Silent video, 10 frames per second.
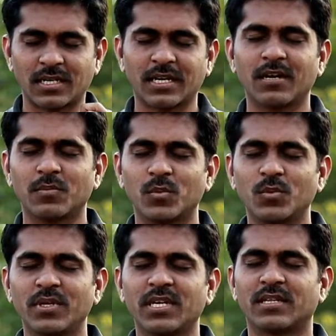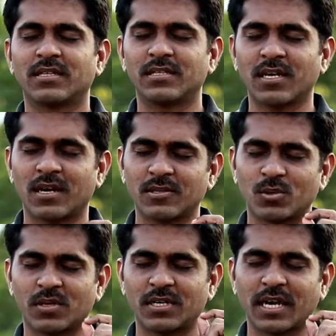கண்களை மூடி அந்த
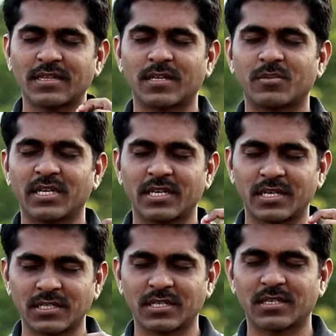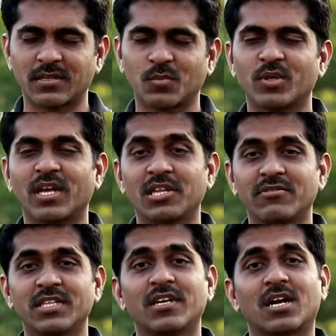தியானத்தோட நிலைத்தன்மையை நினச்சிக்கிட்டு இருக்கும்போதே
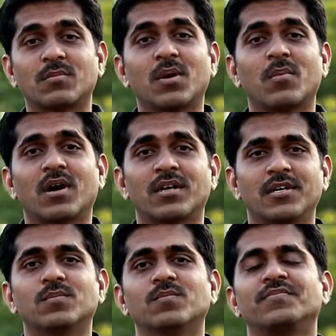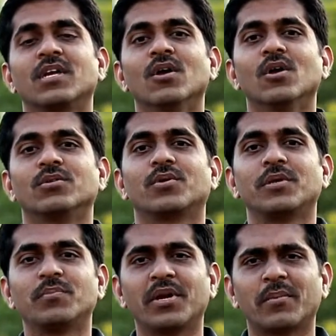அதுவே தியானமாக மாறிடும் ஸோ
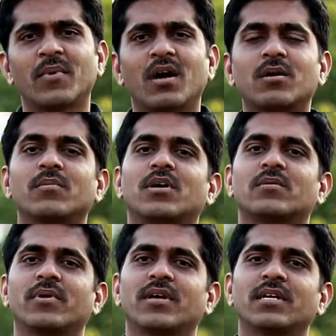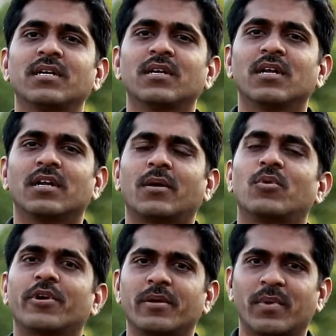இப்படி மாற மாற மாற
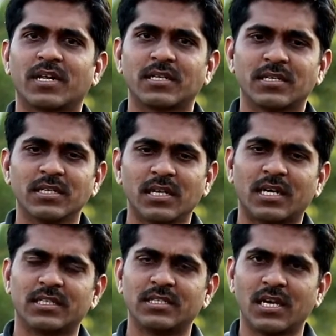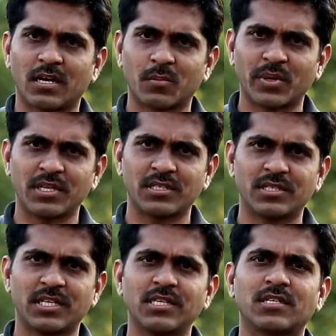நம்மளுடைய மனதுக்கு அந்த தியான
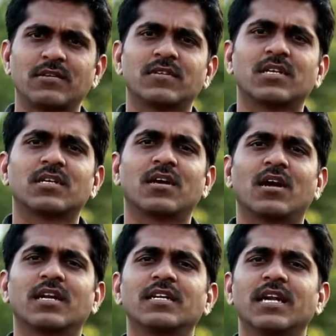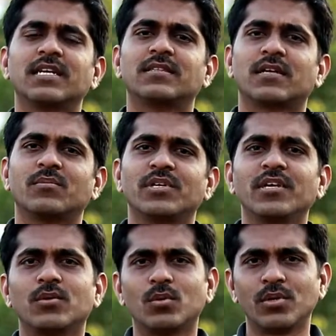பயிற்சியை செய்வதற்கான
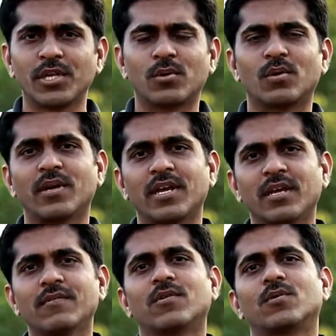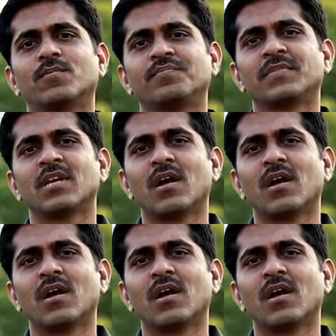நிலைத்தன்மையை கூட்டிக் கொண்டே வரும்